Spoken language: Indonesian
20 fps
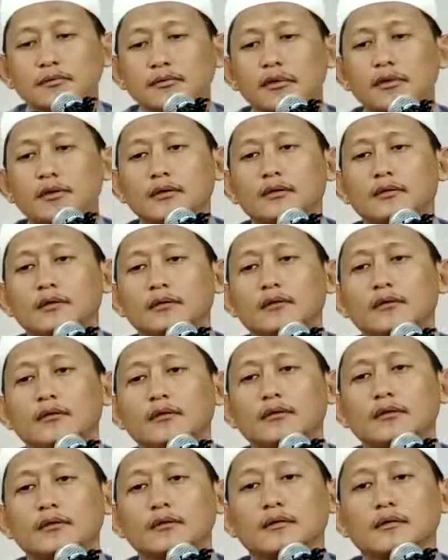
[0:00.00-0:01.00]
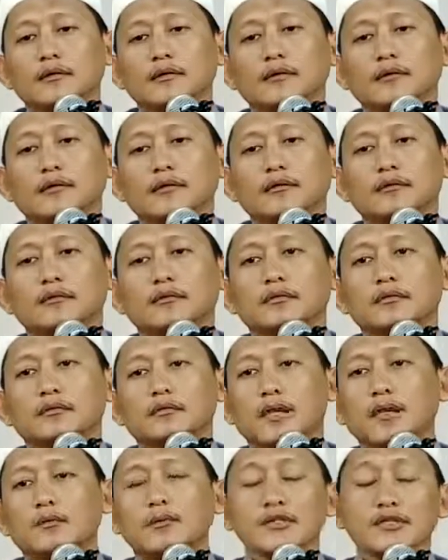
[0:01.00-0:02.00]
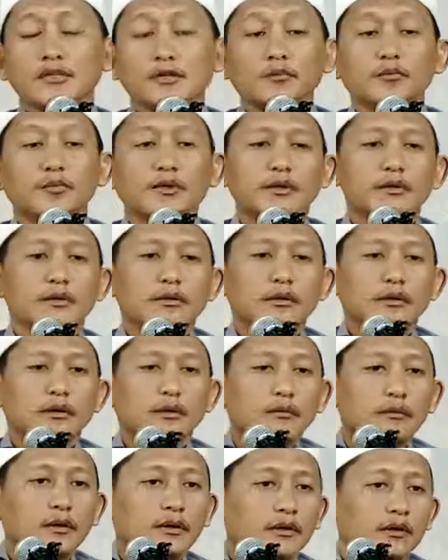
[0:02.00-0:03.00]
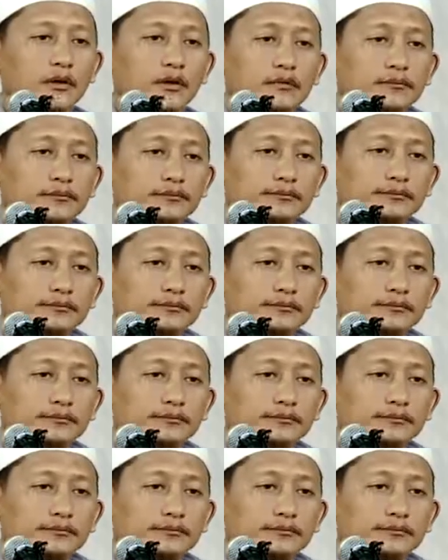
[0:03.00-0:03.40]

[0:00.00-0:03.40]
ya yeah. Talbis iblis ini namanya.